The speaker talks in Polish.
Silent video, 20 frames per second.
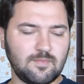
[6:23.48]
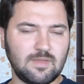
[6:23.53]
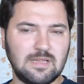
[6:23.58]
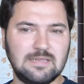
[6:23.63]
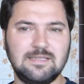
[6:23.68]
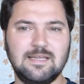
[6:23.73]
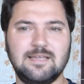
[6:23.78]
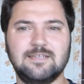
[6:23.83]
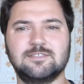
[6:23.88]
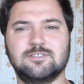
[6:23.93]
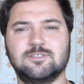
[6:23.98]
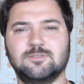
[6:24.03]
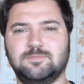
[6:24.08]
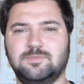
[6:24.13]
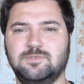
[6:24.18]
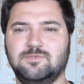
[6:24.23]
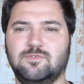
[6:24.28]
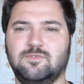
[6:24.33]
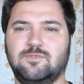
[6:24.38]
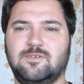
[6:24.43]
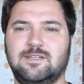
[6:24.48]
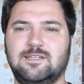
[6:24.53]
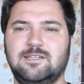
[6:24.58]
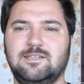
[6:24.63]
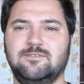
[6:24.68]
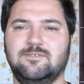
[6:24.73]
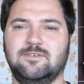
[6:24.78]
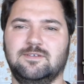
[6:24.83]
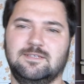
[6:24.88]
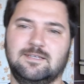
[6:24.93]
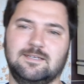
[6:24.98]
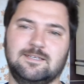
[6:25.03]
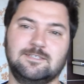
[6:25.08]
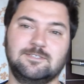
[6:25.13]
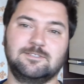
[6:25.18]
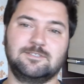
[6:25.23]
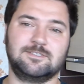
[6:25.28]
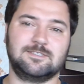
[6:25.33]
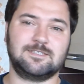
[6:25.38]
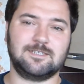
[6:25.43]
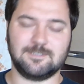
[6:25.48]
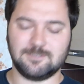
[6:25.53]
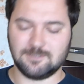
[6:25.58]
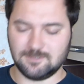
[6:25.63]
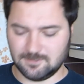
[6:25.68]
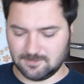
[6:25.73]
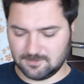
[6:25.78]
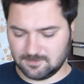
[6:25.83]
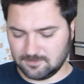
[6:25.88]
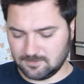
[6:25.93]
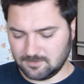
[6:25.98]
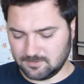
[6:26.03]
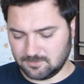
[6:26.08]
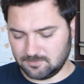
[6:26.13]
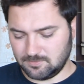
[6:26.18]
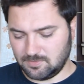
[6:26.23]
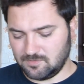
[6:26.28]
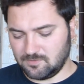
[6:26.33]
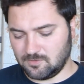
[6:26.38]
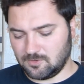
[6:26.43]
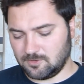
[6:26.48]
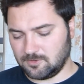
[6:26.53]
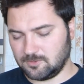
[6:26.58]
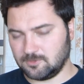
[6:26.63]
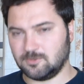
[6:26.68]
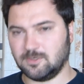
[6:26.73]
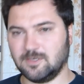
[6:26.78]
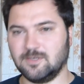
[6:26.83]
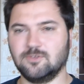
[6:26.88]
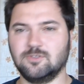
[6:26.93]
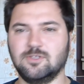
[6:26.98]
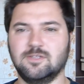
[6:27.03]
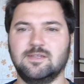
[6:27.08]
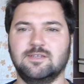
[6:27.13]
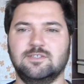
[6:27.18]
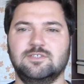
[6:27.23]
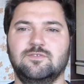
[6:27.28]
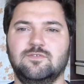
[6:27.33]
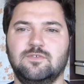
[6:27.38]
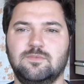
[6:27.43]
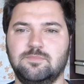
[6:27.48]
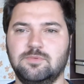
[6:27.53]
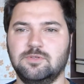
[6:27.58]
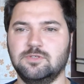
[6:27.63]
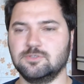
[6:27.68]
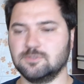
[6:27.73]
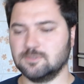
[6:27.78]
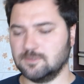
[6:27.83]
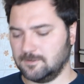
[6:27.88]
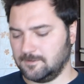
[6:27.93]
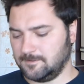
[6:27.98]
Nie jest to piwo wadliwe, jakieś strasznie y, piwo, którego nie da się wypić.